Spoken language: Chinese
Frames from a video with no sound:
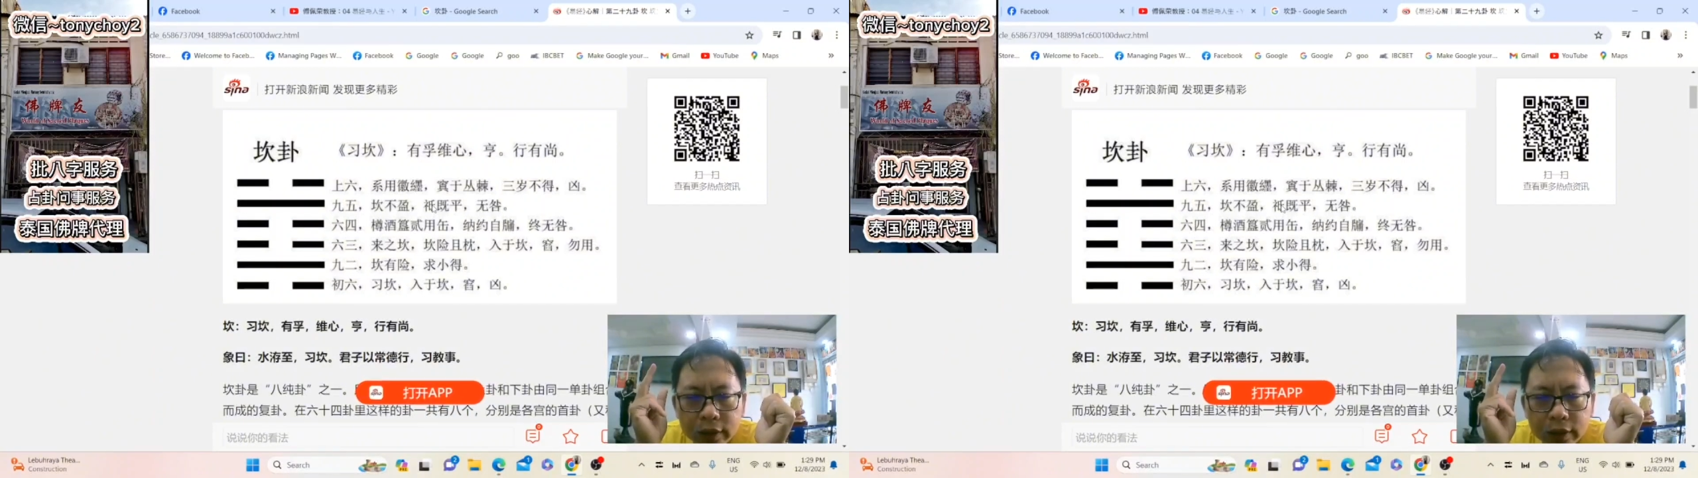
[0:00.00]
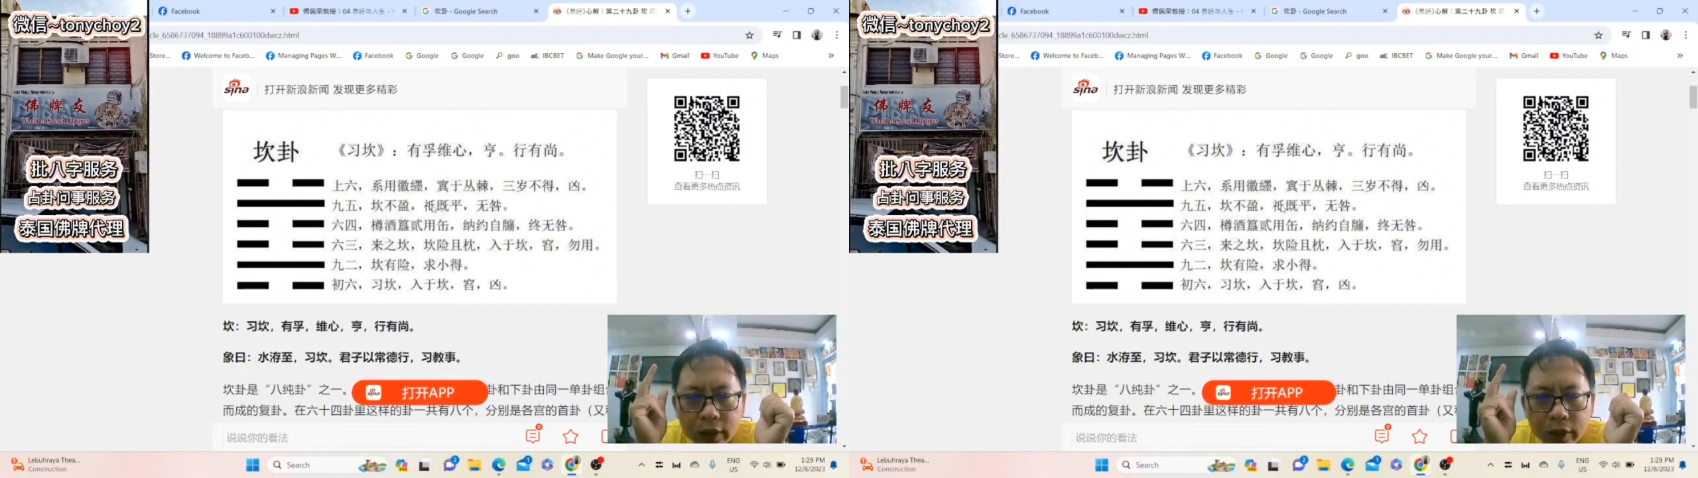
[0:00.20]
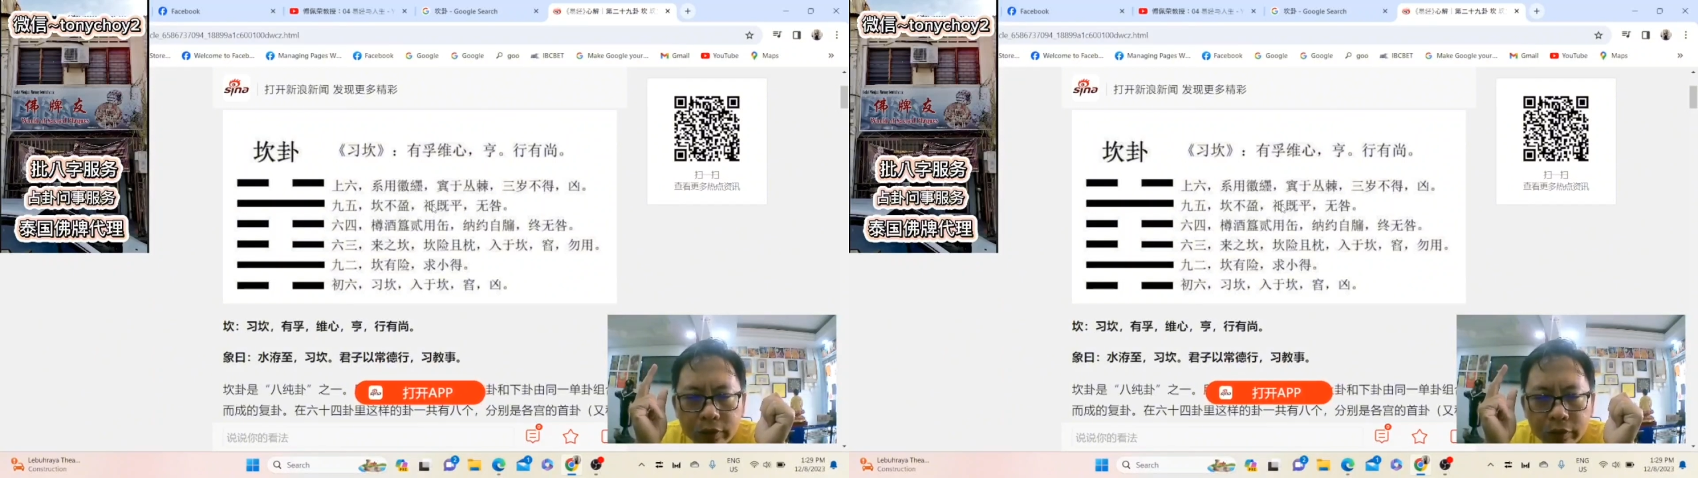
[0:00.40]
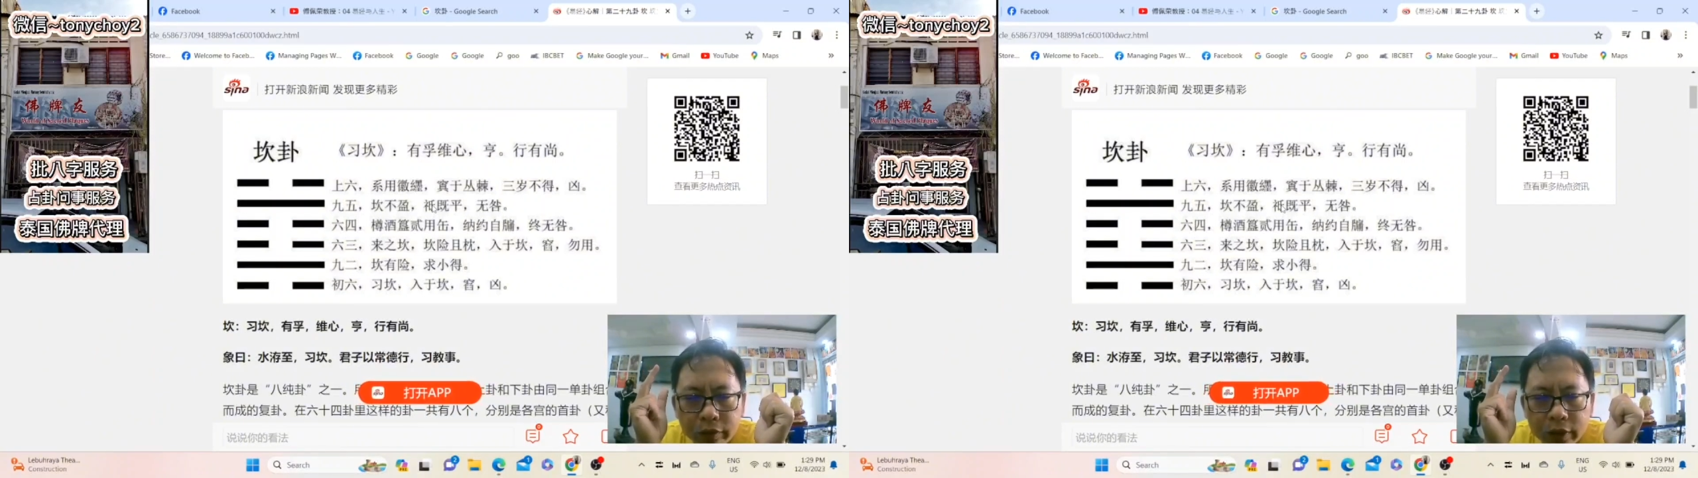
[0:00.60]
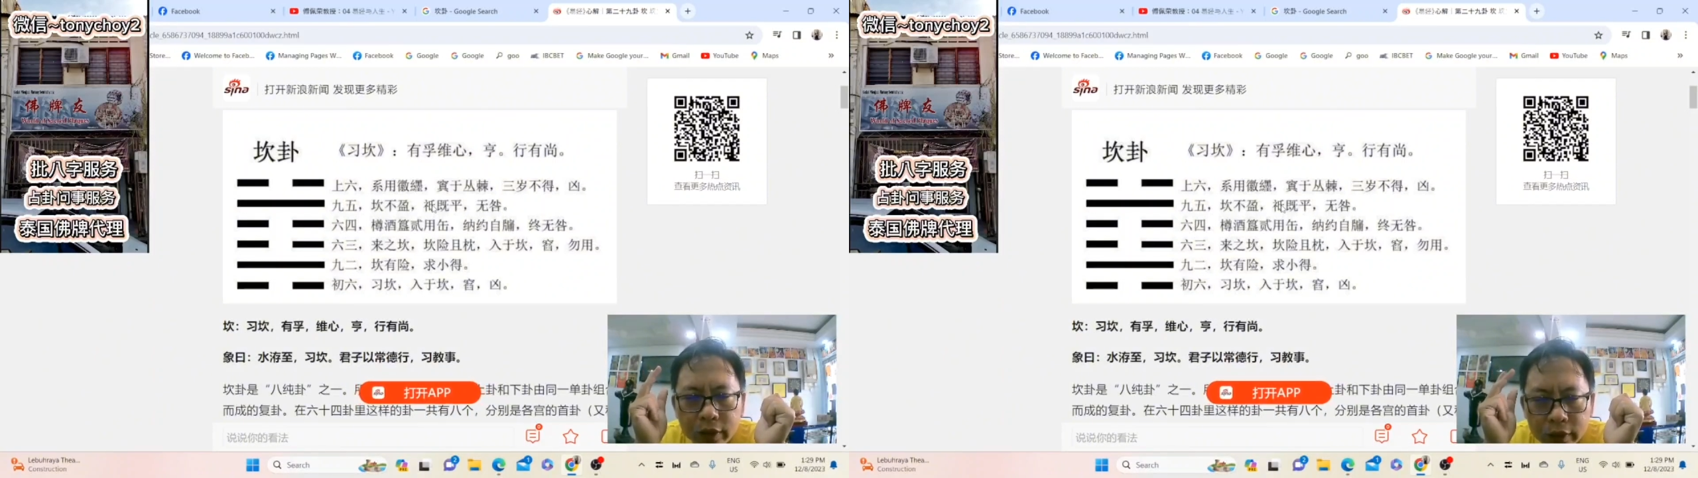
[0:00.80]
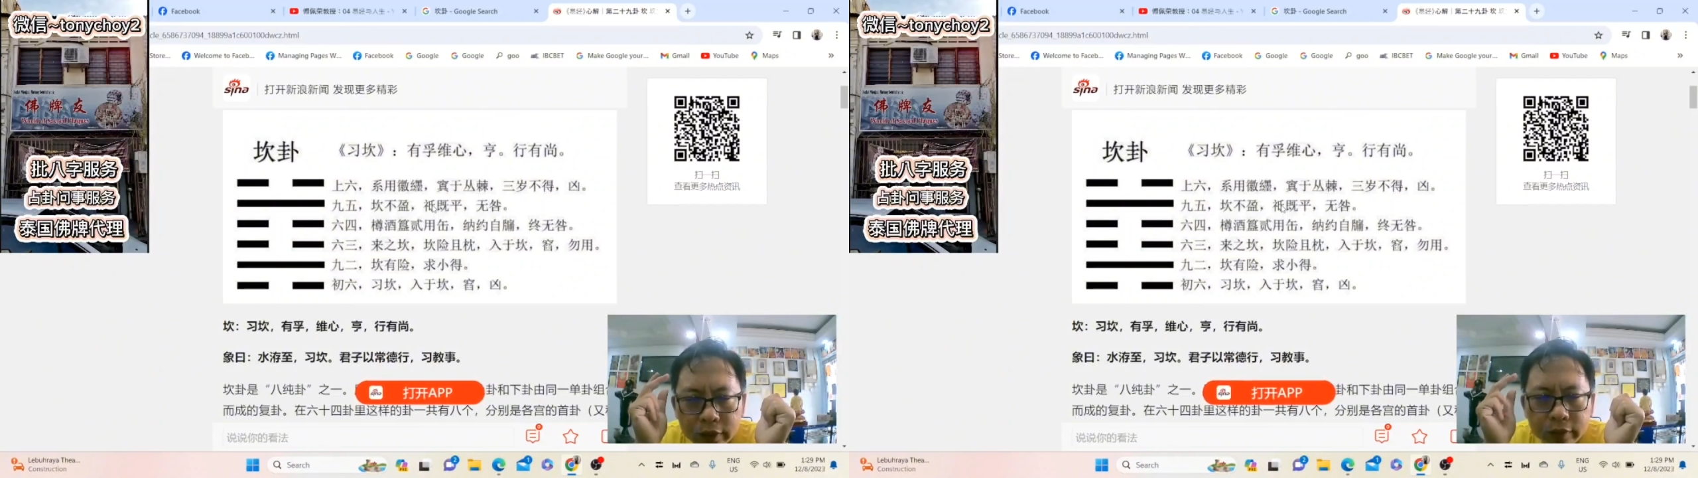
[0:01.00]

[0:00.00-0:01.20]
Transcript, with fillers: 子，小人匪克，